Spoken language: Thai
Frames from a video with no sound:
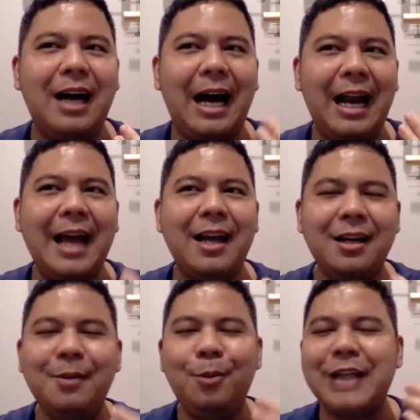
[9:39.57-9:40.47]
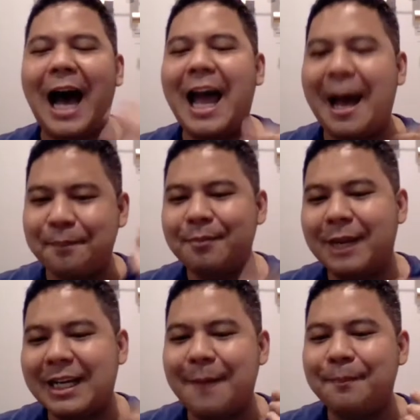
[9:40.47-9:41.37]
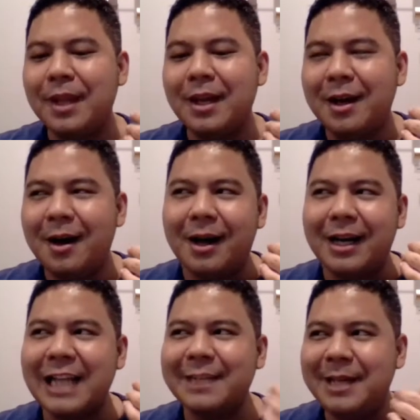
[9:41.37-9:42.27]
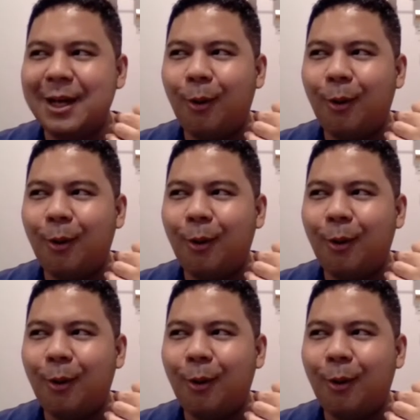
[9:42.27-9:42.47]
อะไรคือผู้ชายอ่ะเหมือนกับน่าจะมี